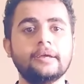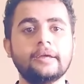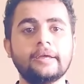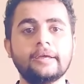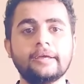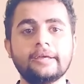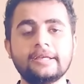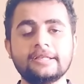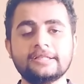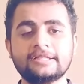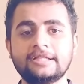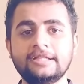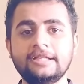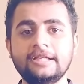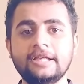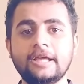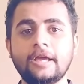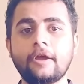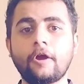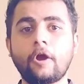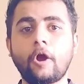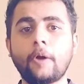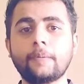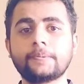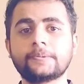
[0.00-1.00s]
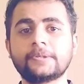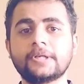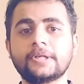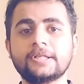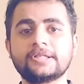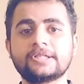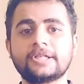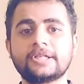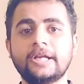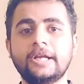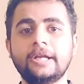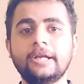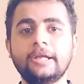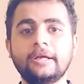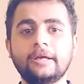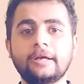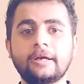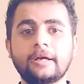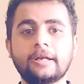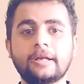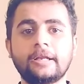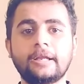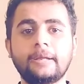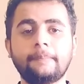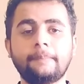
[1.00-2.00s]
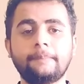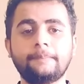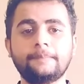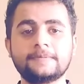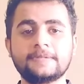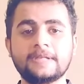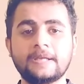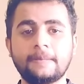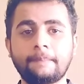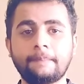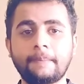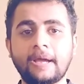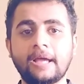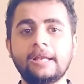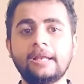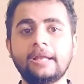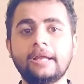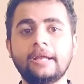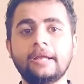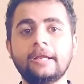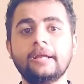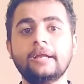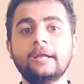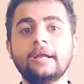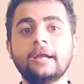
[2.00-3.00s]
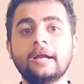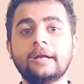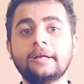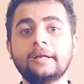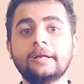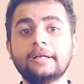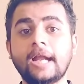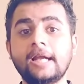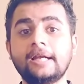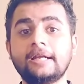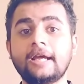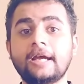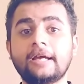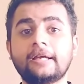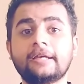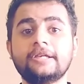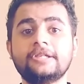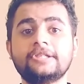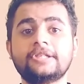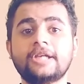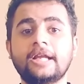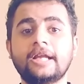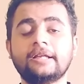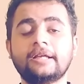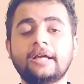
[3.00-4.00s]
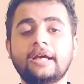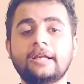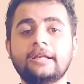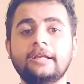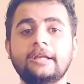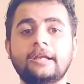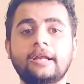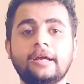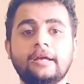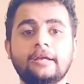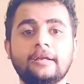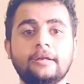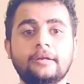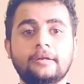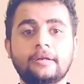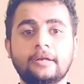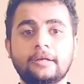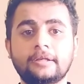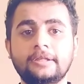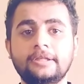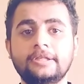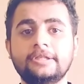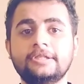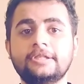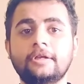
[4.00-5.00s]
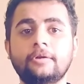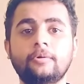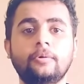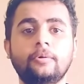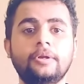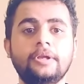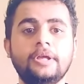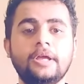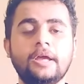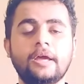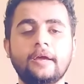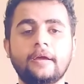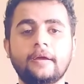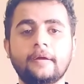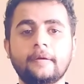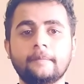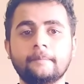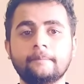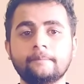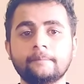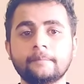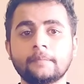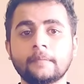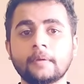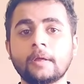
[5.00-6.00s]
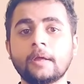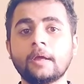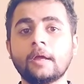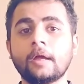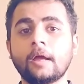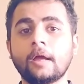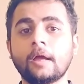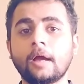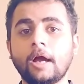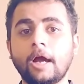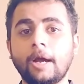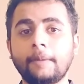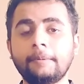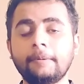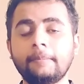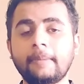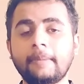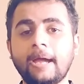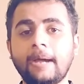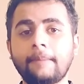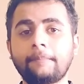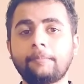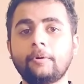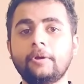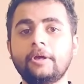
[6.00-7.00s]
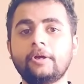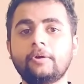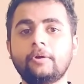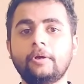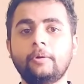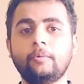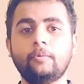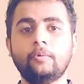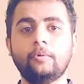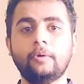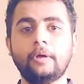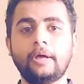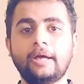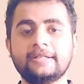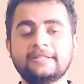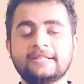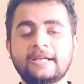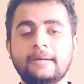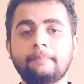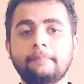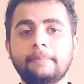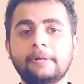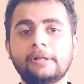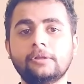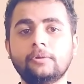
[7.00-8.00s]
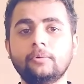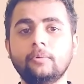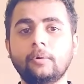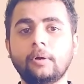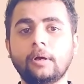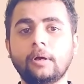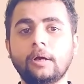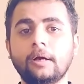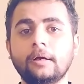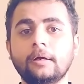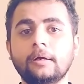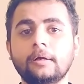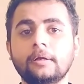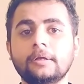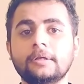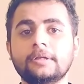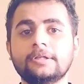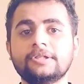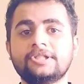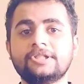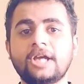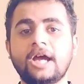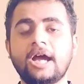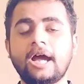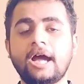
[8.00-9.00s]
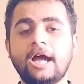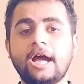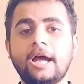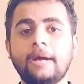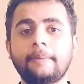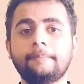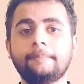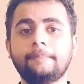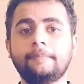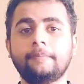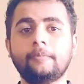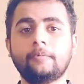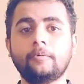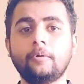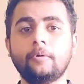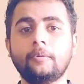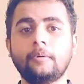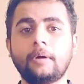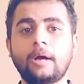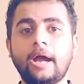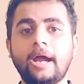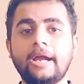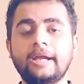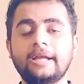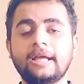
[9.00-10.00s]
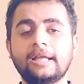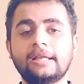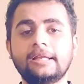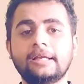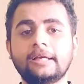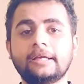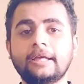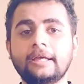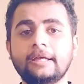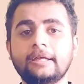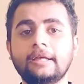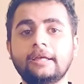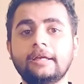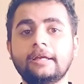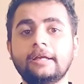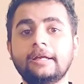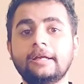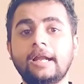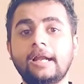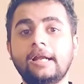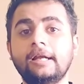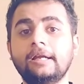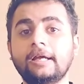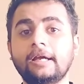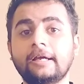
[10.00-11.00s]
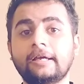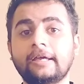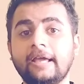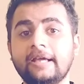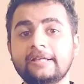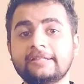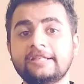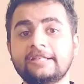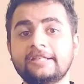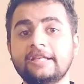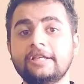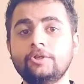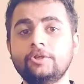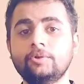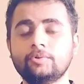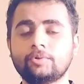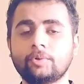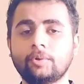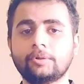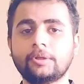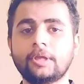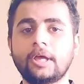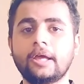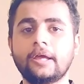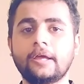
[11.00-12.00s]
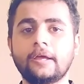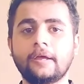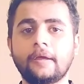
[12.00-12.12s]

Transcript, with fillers: इसलिए ऑप्शन ट्रेडिंग करने से पहले डेल्टा की जानकारी रखनी जरूरी है अभी मैं आपको एक एग्जाम्पल दूंगा जहां आपको आइडिया लगेगी कि डेल्टा कैसे यूज होता है